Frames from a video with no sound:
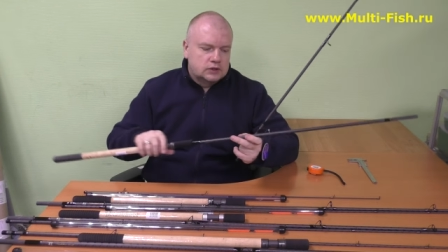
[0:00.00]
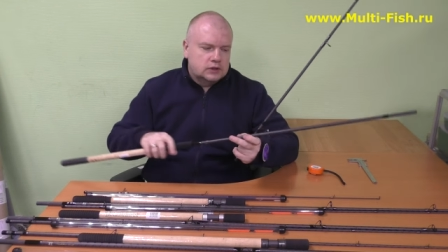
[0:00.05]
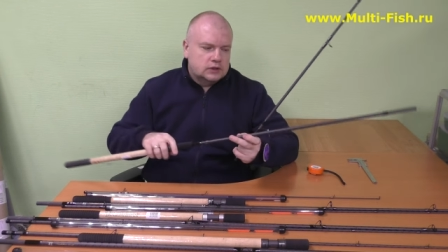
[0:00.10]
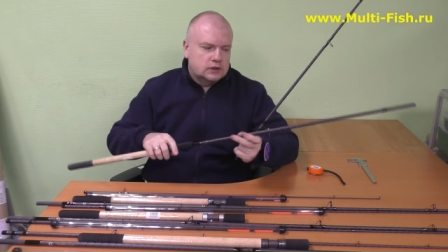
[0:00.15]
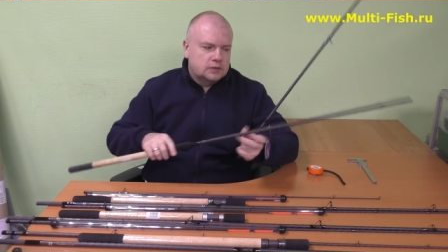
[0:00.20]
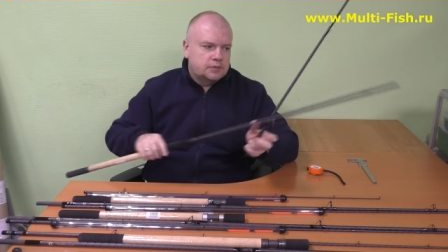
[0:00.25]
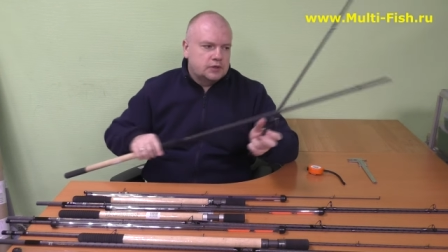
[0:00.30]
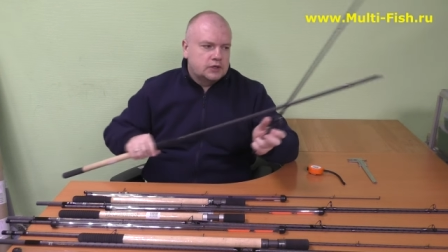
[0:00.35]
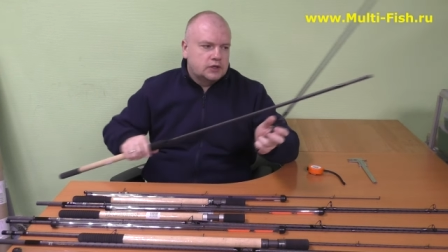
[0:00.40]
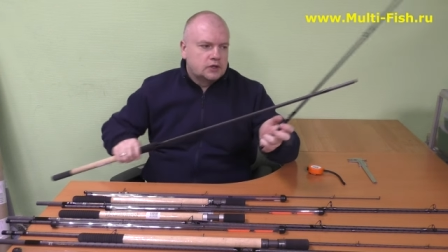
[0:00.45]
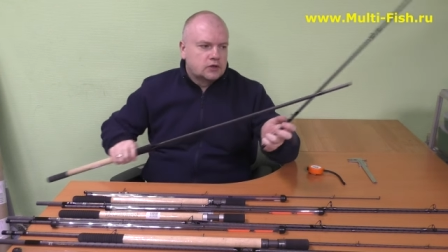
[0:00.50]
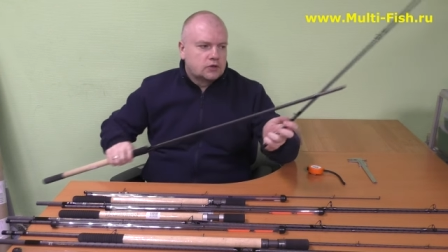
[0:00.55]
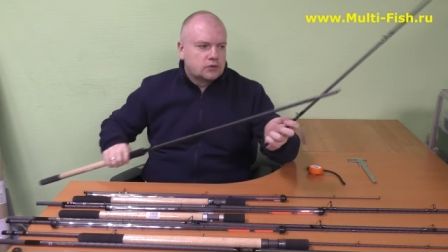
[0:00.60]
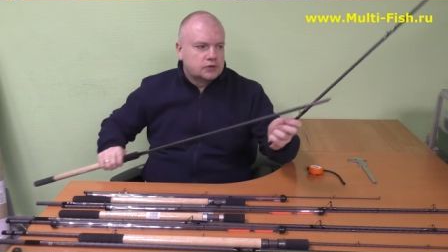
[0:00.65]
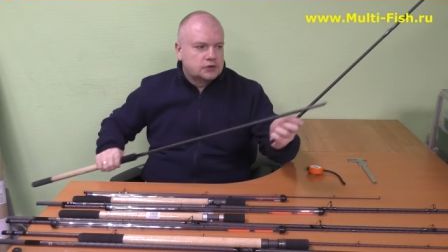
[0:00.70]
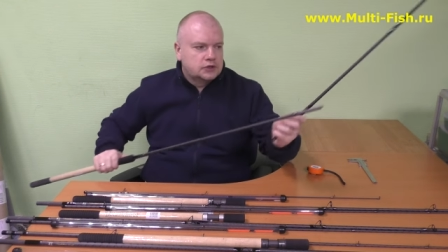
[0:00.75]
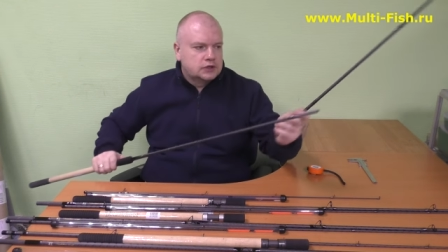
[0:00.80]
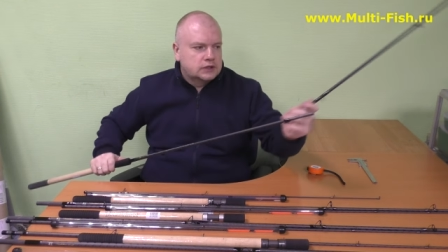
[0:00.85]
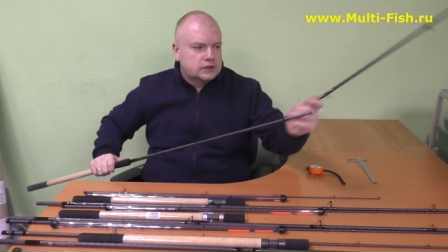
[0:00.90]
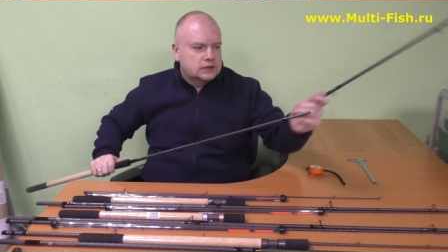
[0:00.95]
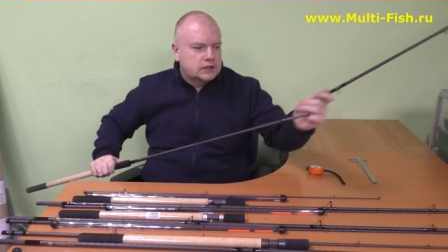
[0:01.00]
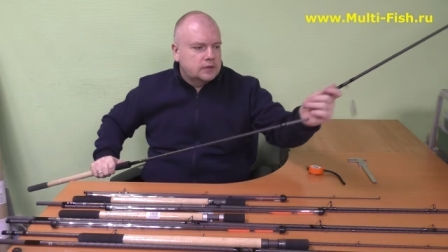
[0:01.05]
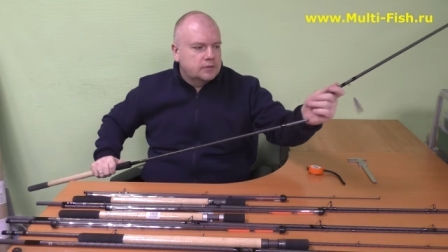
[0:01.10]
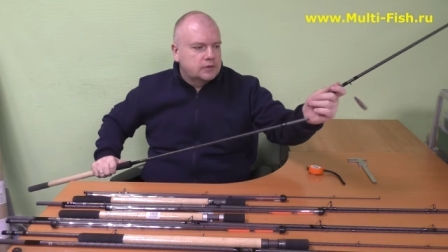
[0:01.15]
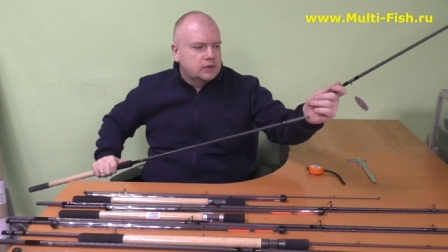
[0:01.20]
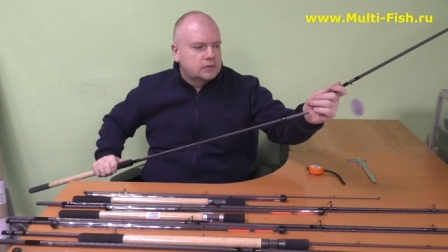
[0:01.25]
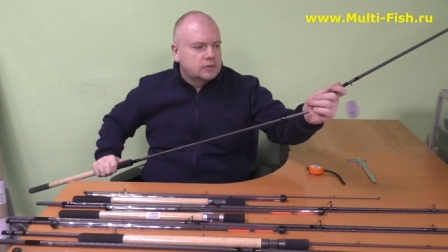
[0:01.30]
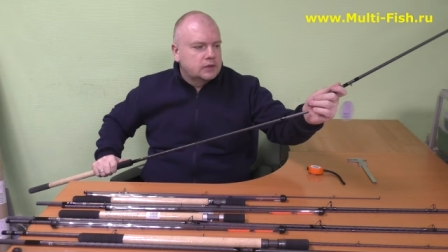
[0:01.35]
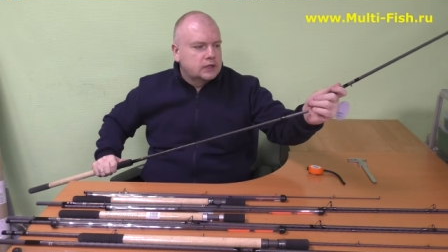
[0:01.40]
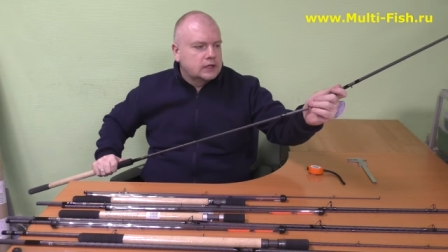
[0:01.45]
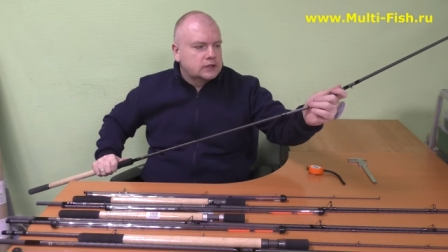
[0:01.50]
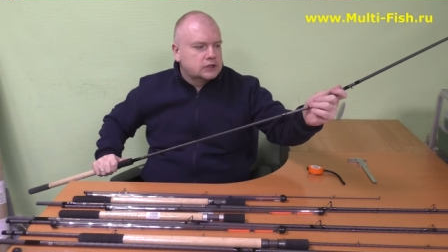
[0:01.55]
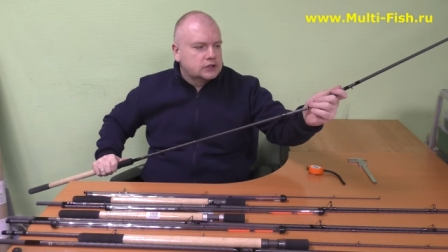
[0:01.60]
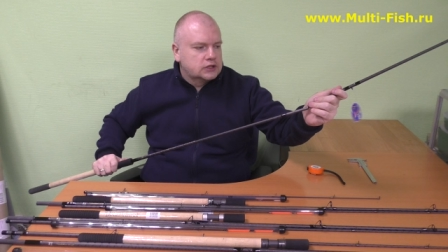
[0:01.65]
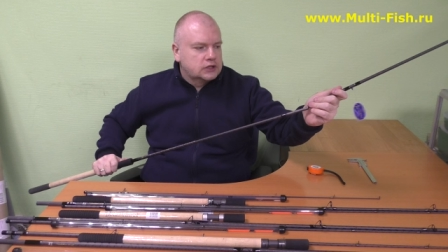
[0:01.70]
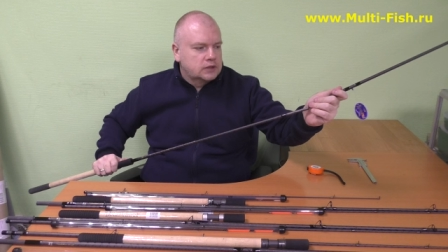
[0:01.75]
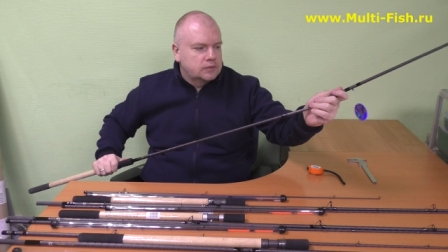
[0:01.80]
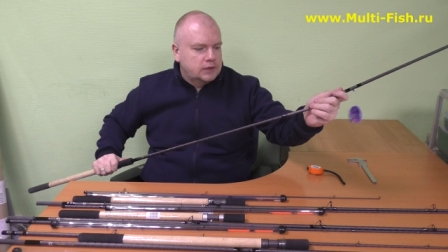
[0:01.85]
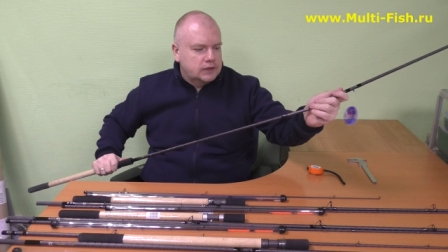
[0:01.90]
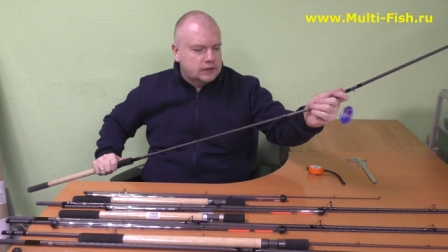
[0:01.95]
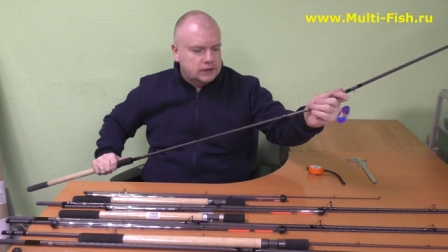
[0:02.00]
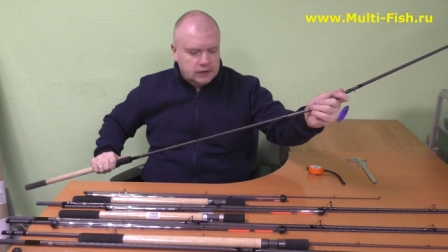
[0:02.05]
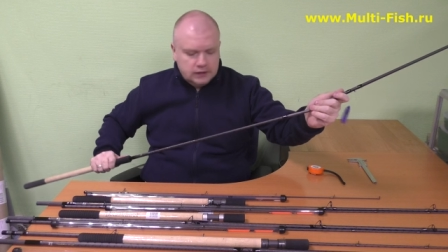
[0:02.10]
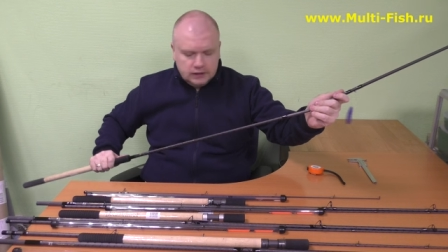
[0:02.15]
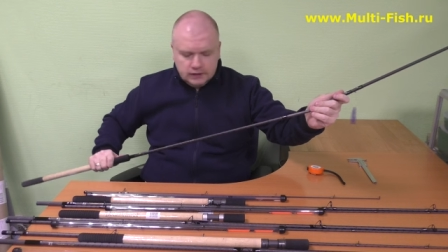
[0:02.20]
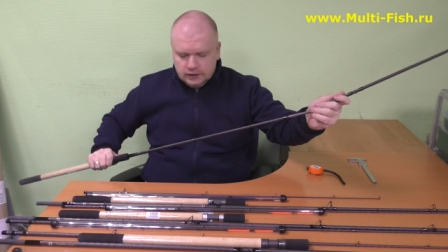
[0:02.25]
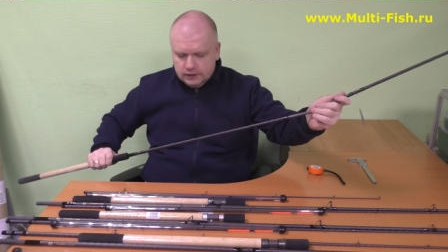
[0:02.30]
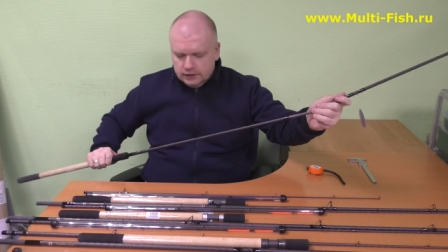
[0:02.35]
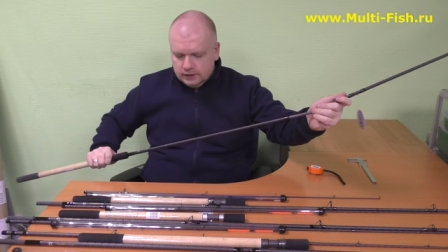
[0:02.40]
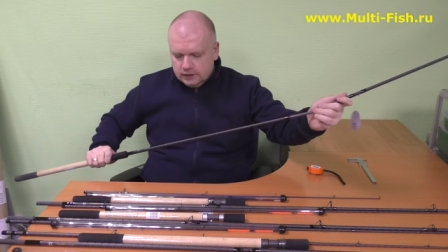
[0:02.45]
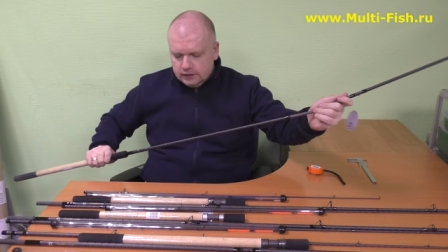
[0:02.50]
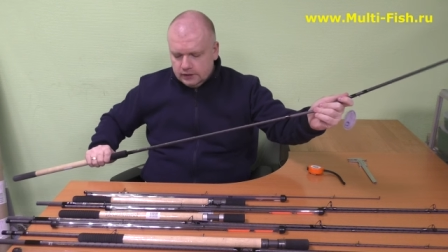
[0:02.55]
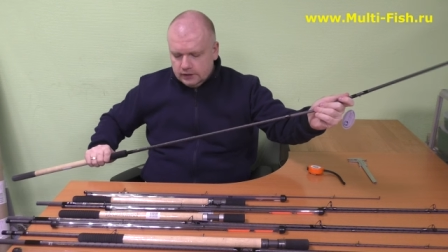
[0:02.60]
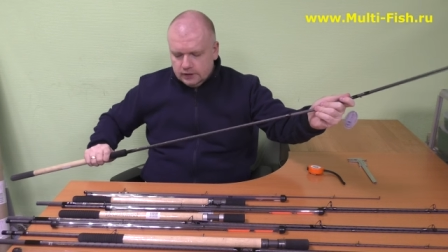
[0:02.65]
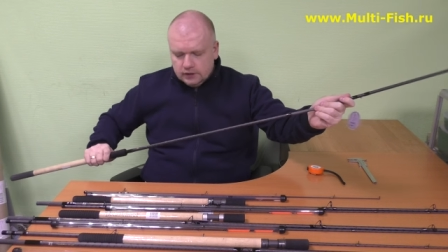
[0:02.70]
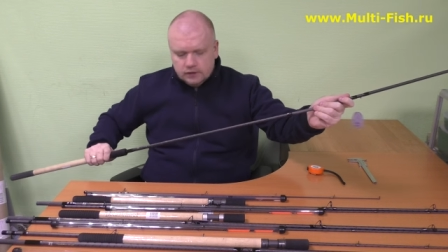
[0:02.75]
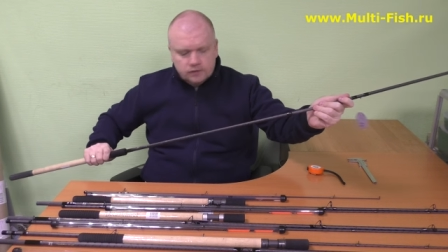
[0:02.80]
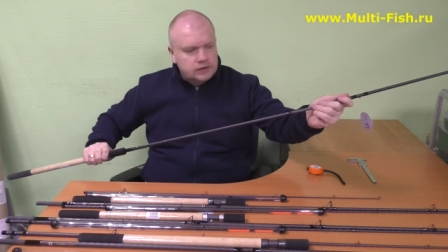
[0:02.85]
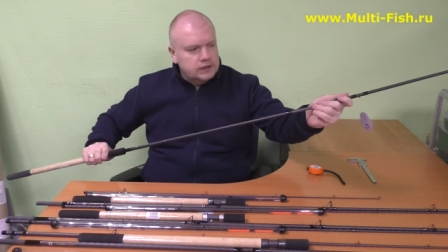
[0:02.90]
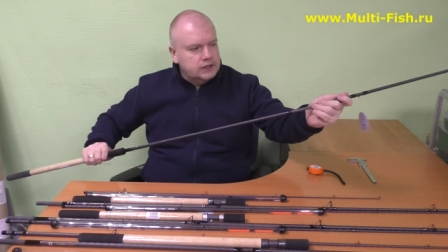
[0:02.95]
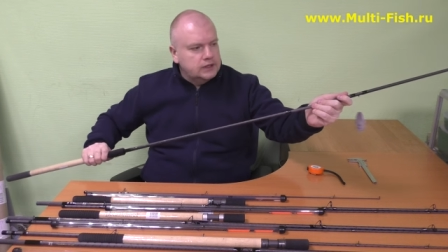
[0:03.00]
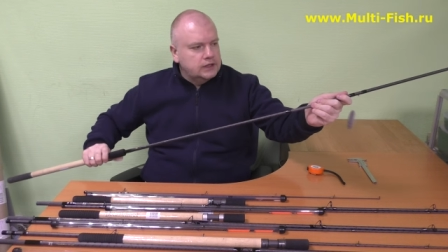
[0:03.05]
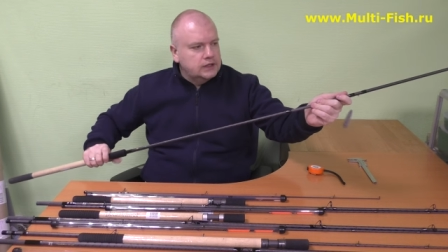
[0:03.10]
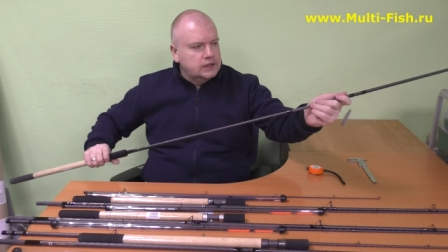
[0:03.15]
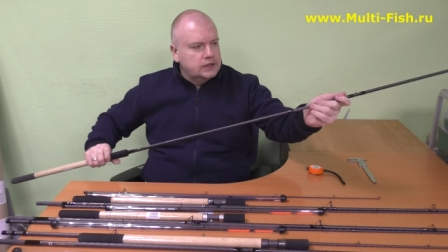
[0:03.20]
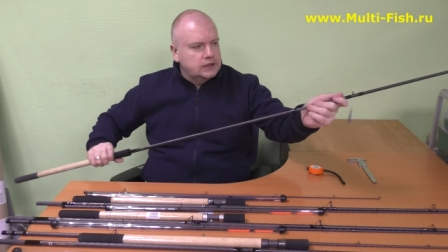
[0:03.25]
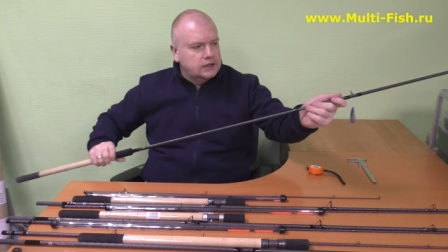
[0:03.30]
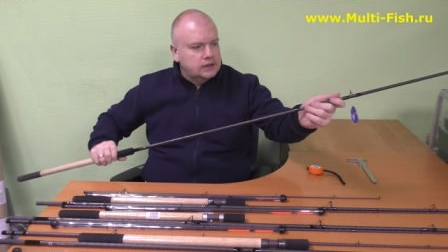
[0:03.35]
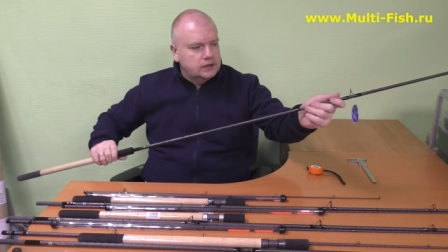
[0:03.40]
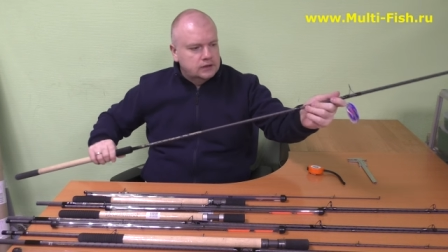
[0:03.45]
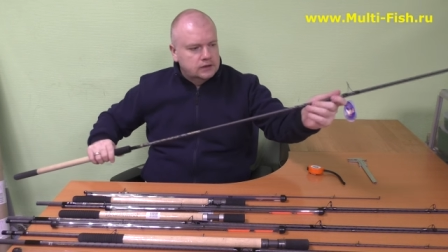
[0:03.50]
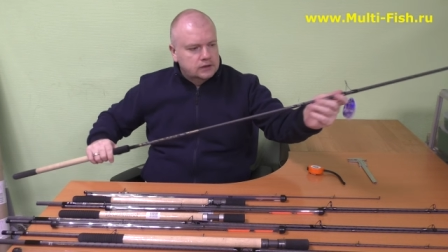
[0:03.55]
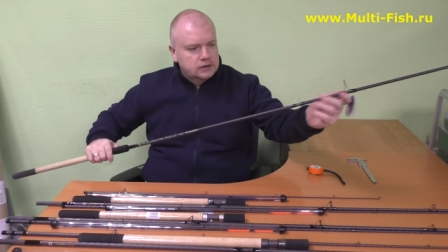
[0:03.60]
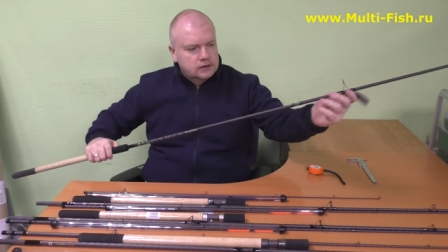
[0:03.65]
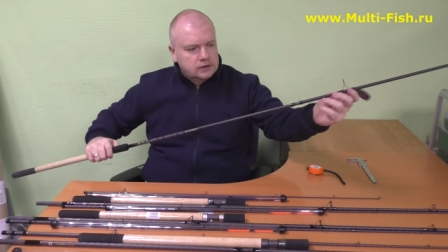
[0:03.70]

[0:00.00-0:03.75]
Э, это пикерочек, самая младшая моделька в линейке.